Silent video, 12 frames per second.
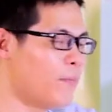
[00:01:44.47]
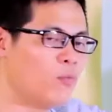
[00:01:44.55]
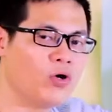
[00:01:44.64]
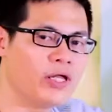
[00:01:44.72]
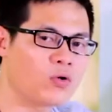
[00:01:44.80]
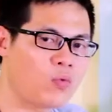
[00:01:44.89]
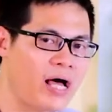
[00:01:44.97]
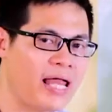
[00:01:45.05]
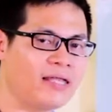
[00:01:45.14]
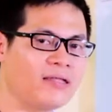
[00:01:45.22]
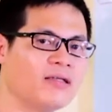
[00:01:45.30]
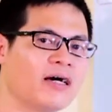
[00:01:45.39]
mối liên
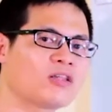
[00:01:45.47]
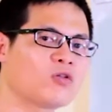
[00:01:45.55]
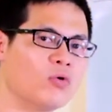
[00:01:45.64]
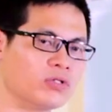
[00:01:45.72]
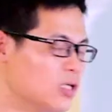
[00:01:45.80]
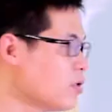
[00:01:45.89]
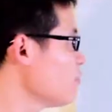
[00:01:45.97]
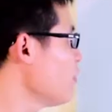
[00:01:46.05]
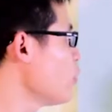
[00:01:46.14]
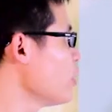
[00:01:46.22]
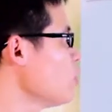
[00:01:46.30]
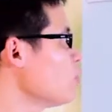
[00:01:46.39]
quan giữa các tổ chức
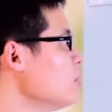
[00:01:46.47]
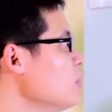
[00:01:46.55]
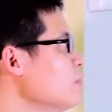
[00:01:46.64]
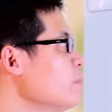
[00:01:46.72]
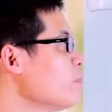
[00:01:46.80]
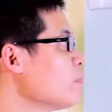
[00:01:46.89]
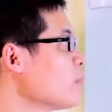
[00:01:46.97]
và quỹ đầu tư.